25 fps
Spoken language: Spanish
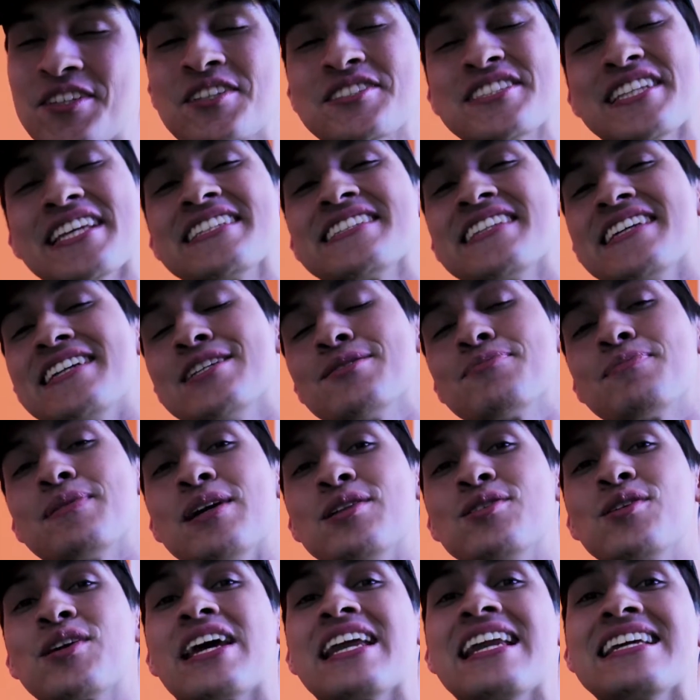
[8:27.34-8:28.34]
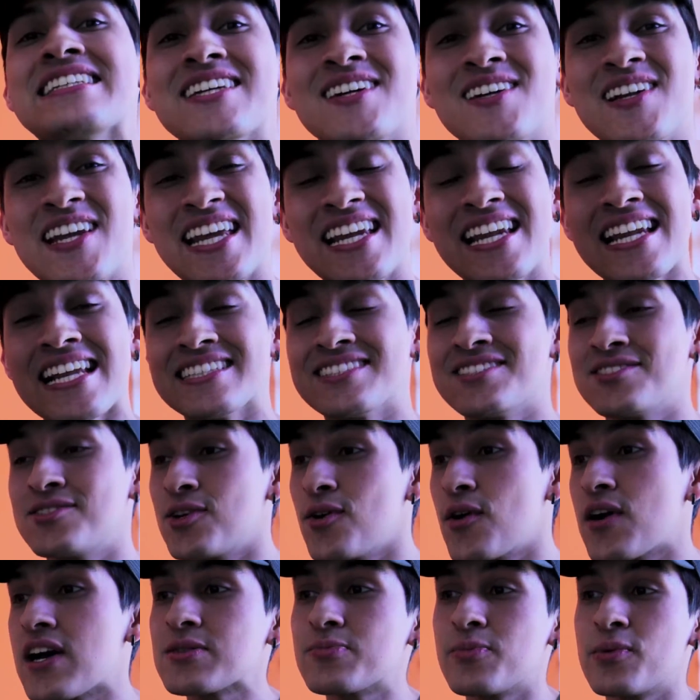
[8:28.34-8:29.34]
sé que ustedes están esperando que les hablen las
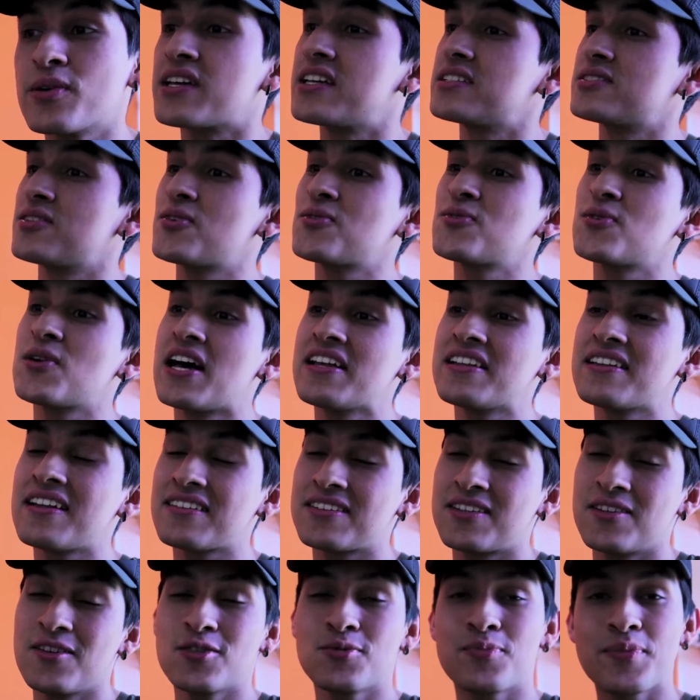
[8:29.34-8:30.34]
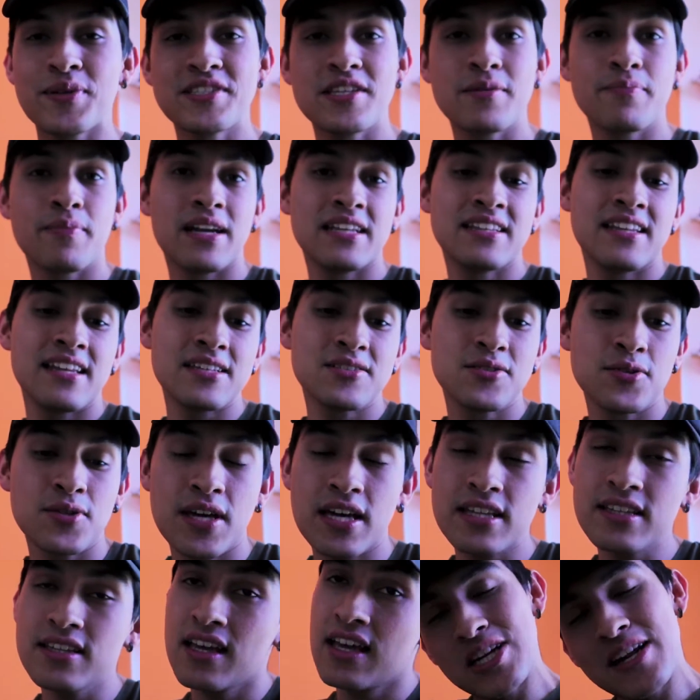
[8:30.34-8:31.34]
drogas porque esos son los atractivos principales de la
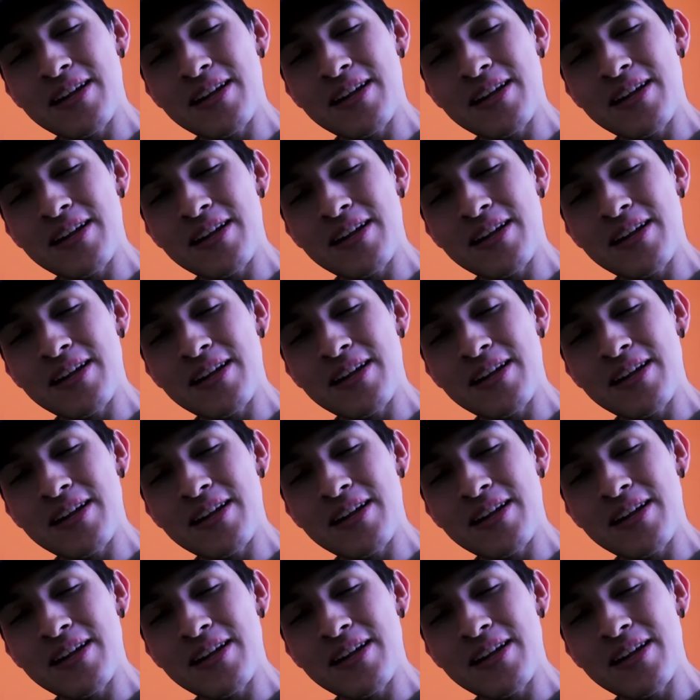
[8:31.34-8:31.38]
ciudad.